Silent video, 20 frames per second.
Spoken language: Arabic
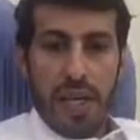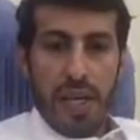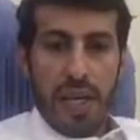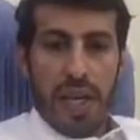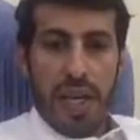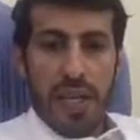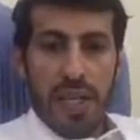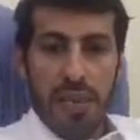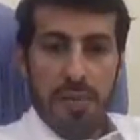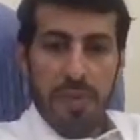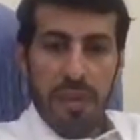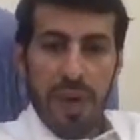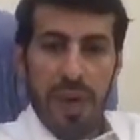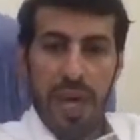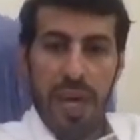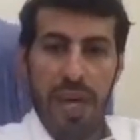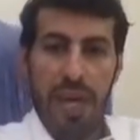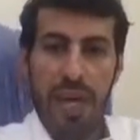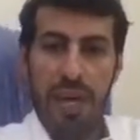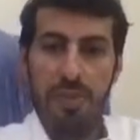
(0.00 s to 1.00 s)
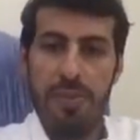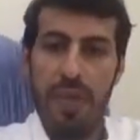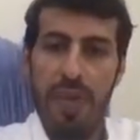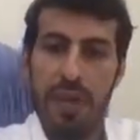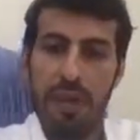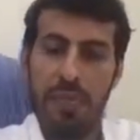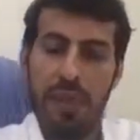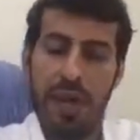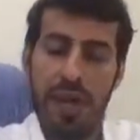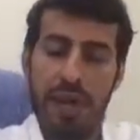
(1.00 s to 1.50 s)
الأديب الراحل عبد
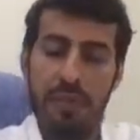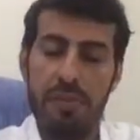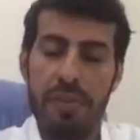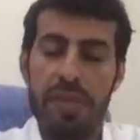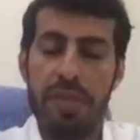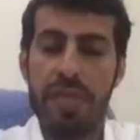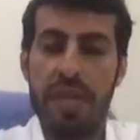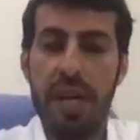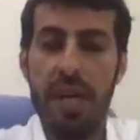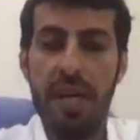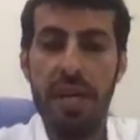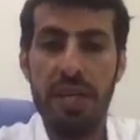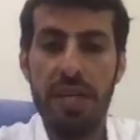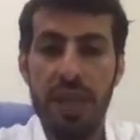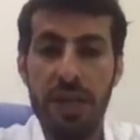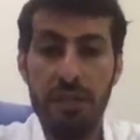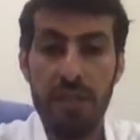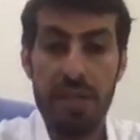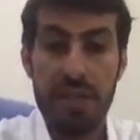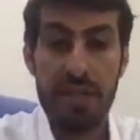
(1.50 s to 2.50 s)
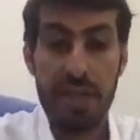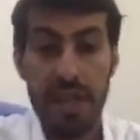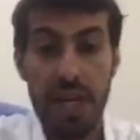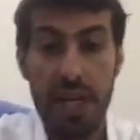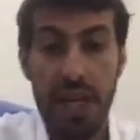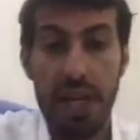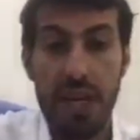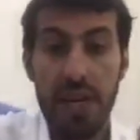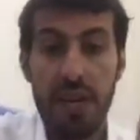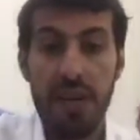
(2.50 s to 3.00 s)
الله بن خميس كان عنده
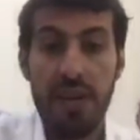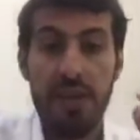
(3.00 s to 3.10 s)
مزرعة